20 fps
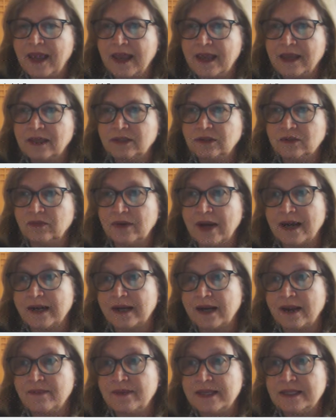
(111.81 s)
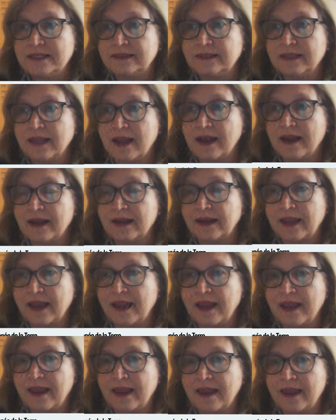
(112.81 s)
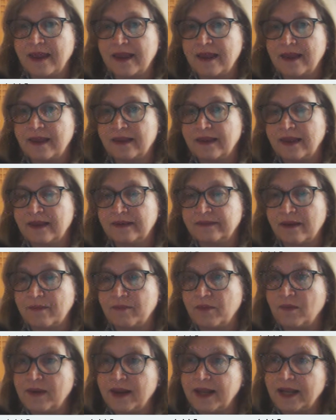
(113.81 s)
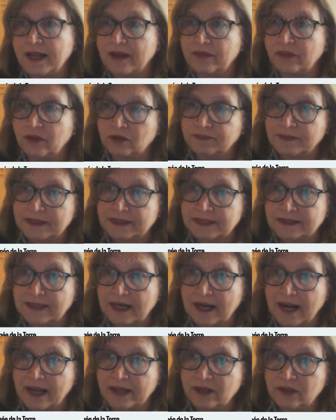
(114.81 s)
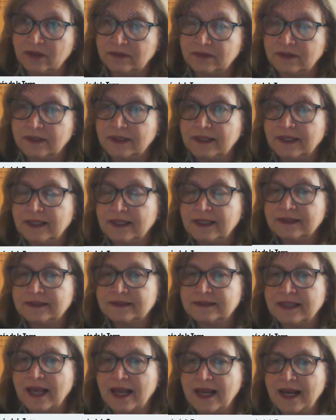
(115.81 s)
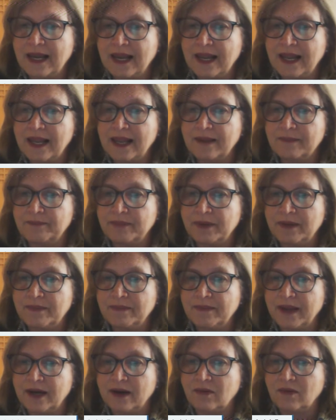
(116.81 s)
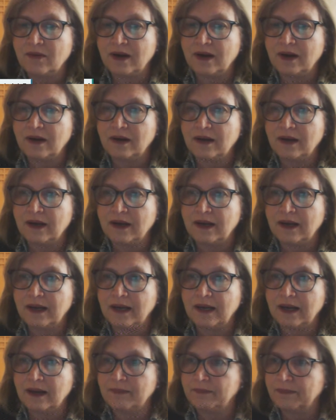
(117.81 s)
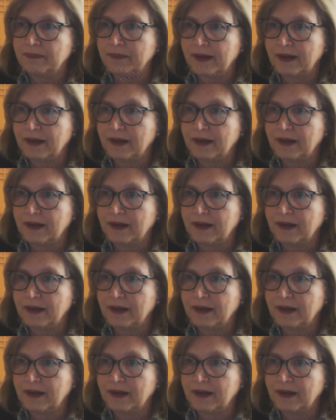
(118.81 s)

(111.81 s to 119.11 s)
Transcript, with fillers: Es una revista que eh, se publica dos veces al año. Sale primero, la,